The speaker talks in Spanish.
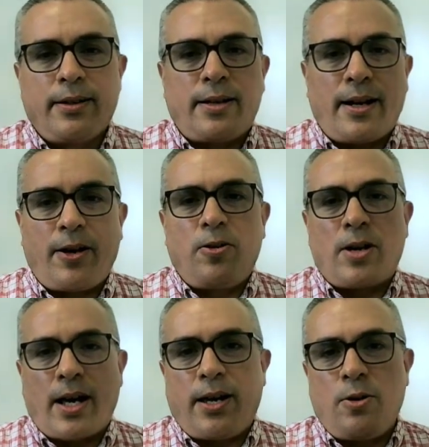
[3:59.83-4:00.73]
creo
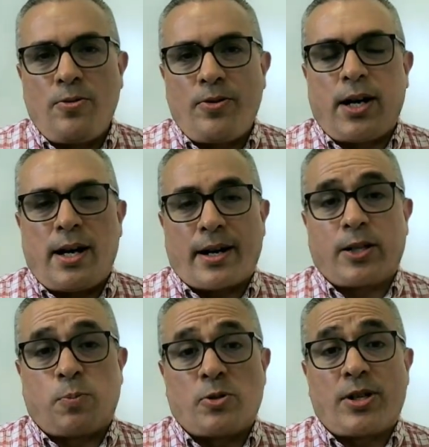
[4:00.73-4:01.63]
que hay una
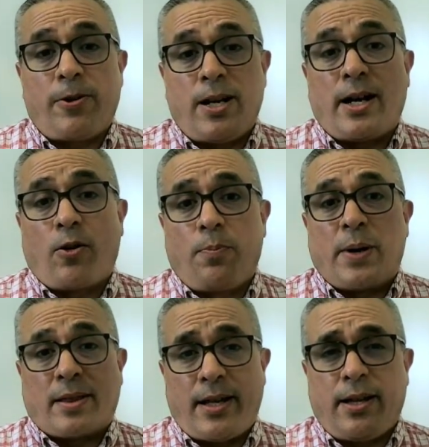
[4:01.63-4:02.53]
responsabilidad
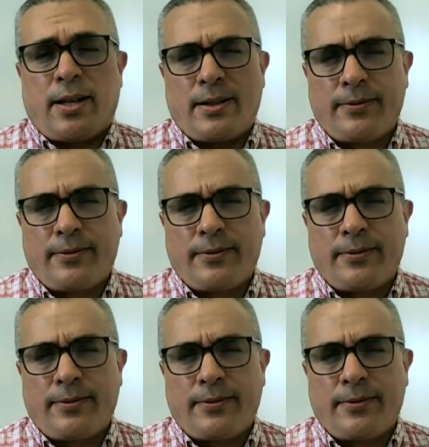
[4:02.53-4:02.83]
compartida.